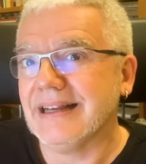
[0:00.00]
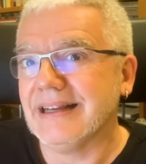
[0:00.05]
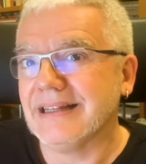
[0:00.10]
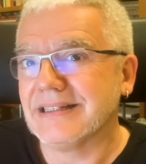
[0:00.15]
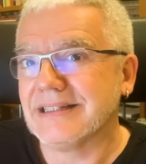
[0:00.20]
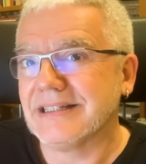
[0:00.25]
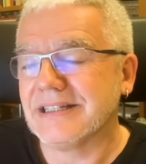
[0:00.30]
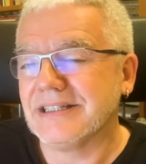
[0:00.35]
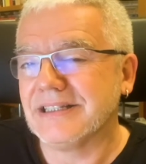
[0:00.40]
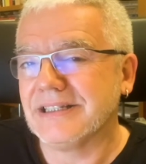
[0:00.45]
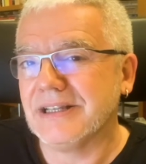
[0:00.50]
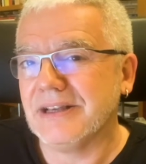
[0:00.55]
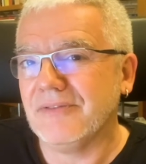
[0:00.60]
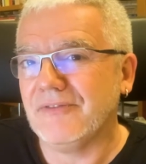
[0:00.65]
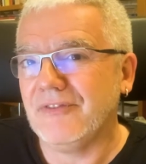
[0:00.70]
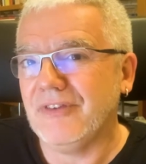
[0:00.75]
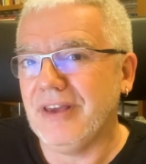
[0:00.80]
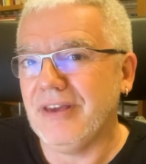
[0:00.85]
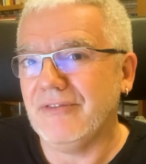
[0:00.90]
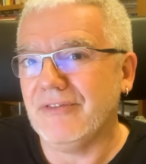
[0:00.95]
si
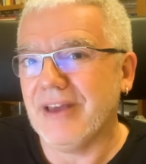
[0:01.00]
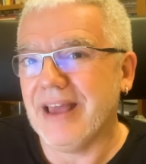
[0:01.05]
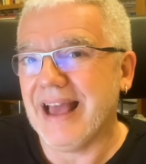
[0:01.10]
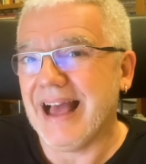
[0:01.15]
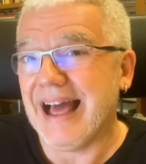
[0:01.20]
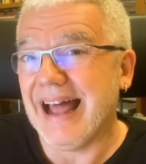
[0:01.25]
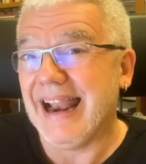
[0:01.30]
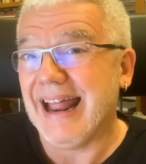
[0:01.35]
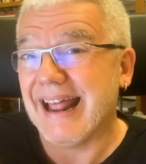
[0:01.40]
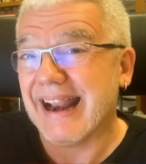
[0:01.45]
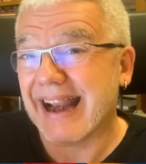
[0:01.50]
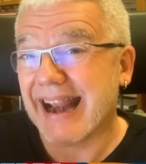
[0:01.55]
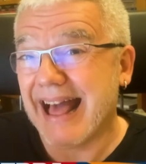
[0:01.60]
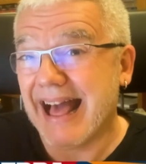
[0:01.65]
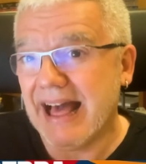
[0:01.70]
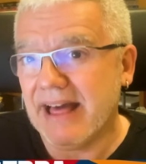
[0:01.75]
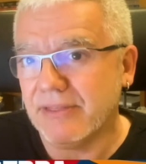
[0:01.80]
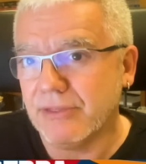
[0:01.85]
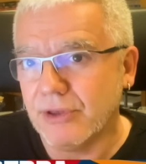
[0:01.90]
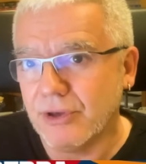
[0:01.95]
vive alla
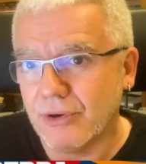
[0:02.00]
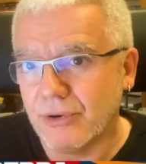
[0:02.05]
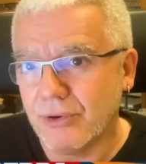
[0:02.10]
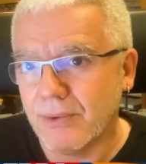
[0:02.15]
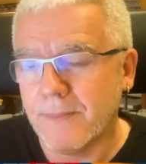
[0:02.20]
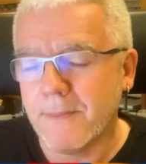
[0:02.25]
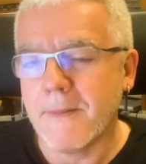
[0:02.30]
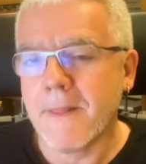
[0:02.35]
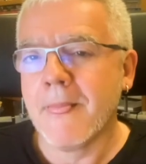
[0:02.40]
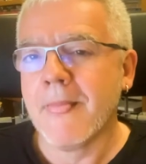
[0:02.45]
radio